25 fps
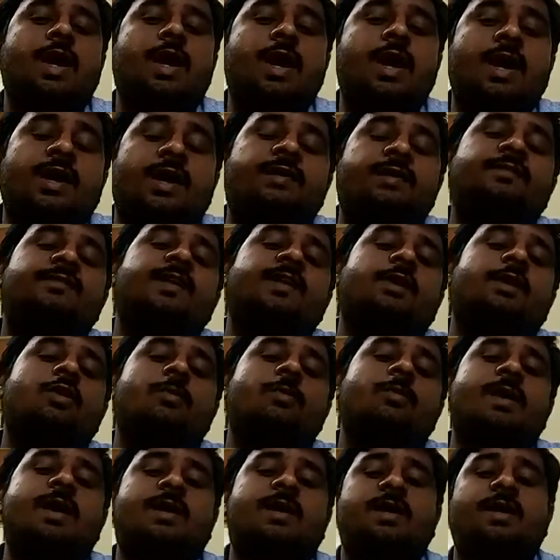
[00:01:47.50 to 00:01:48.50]
ఆ
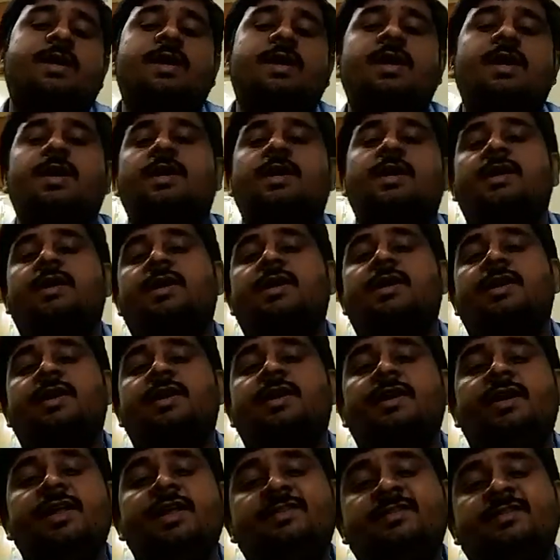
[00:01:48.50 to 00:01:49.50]
ఆన్సర్లో భాగంగా
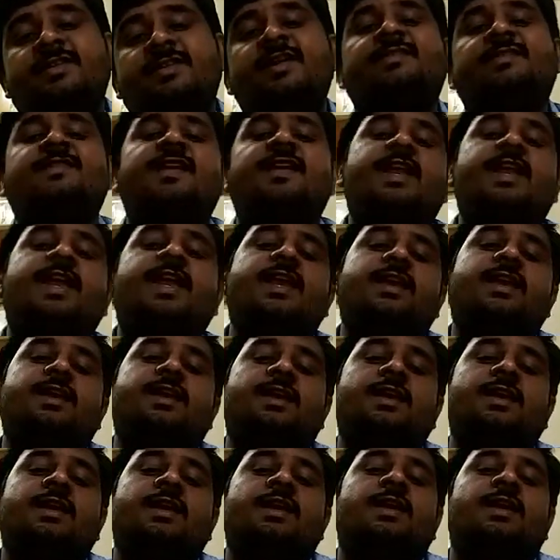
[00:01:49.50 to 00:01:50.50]
డిస్కస్ అని
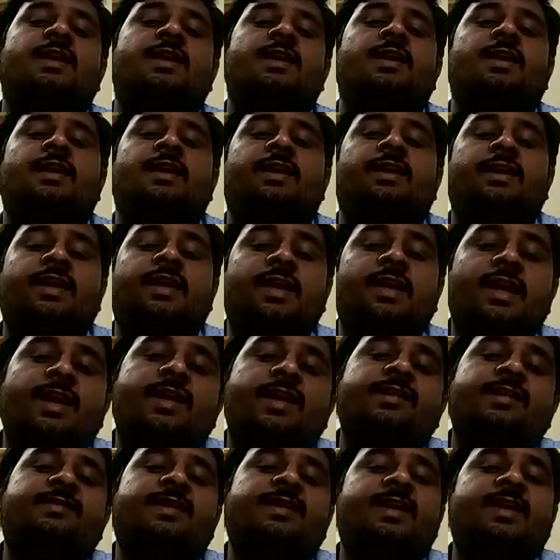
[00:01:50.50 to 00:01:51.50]

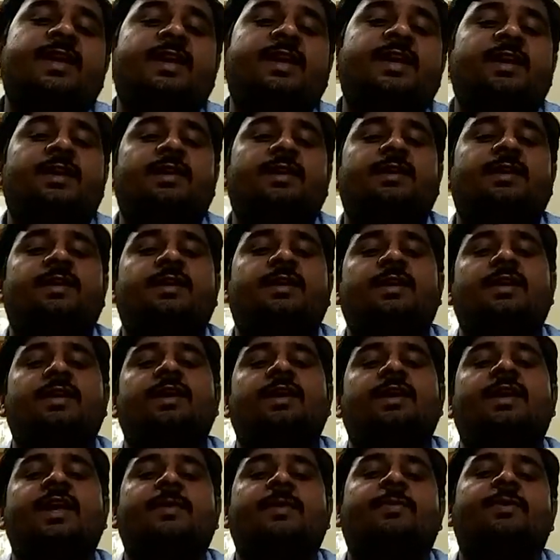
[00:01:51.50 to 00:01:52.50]
ఎనలైజ్ అని
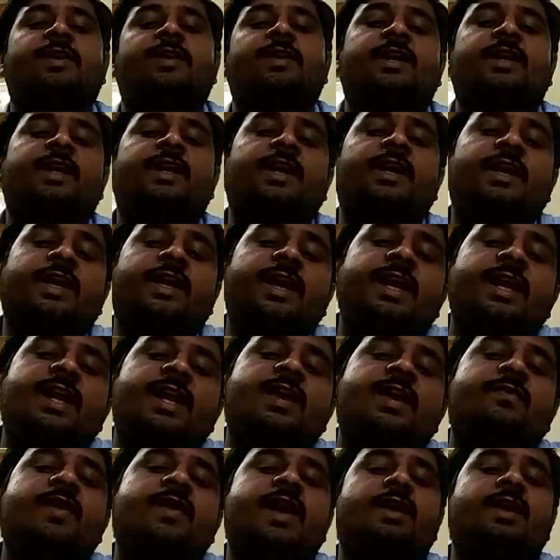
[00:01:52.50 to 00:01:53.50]
లేకపోతే క్రిటికలీ
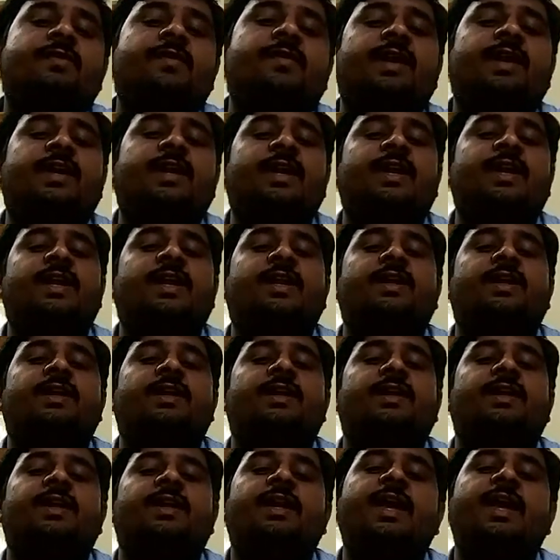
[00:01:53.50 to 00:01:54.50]
ఎవాల్యుయేట్ అని
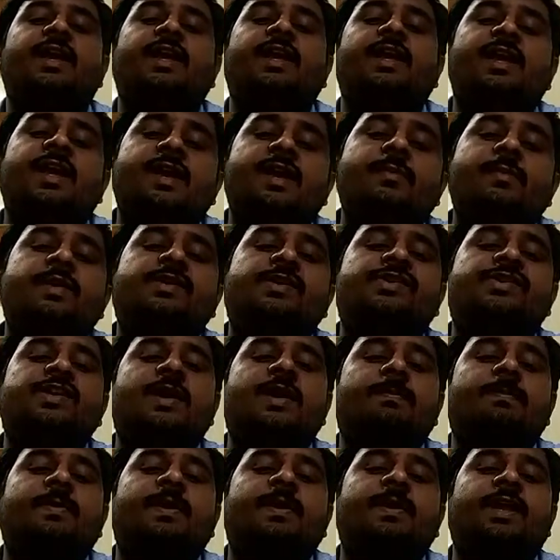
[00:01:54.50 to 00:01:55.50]
ఇలా ఏమి
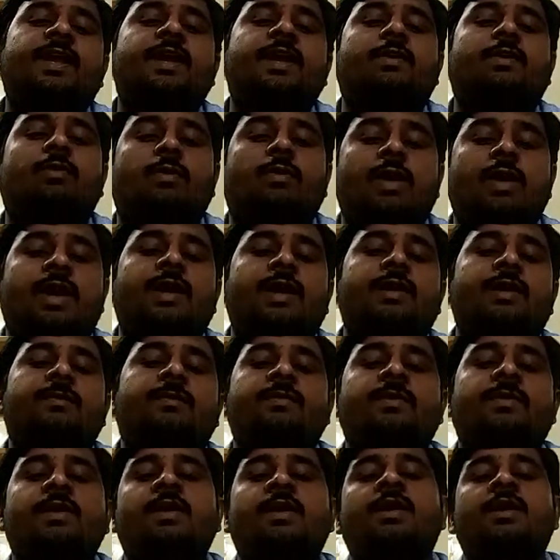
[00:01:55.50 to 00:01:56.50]
ఇచ్చినప్పటికీ కూడా
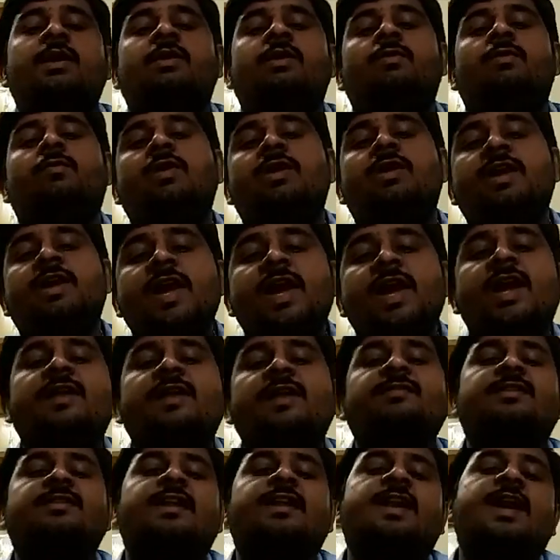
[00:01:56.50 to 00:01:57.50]
ఒకే
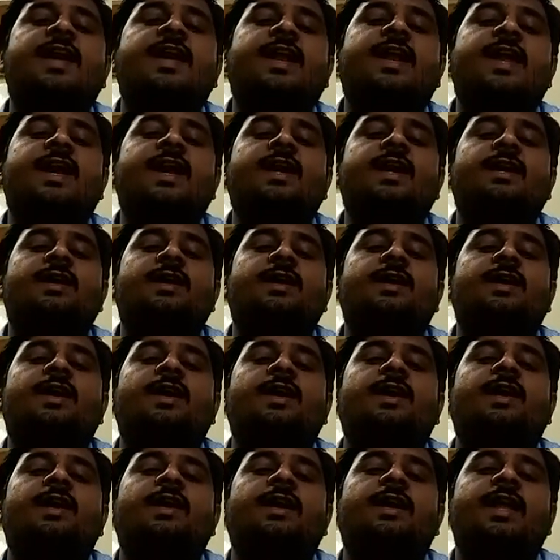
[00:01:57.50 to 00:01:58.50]
ఆన్సర్ రాయాలా
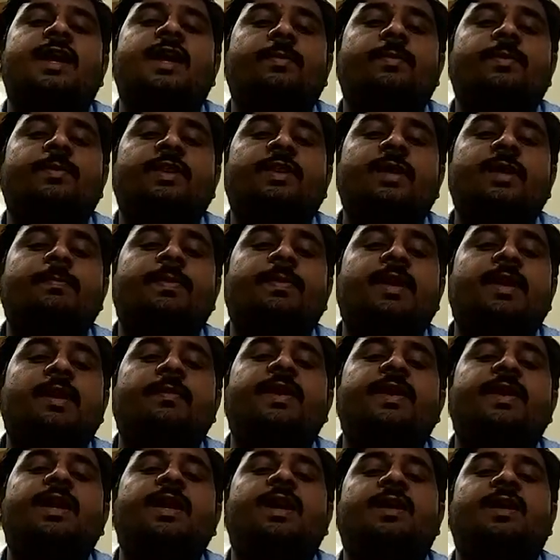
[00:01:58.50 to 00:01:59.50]
లేకపోతే
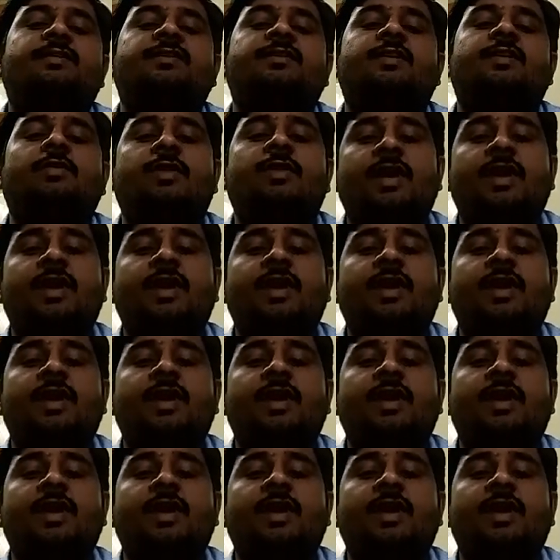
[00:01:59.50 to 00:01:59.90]
భిన్నమైన ఆన్సర్లు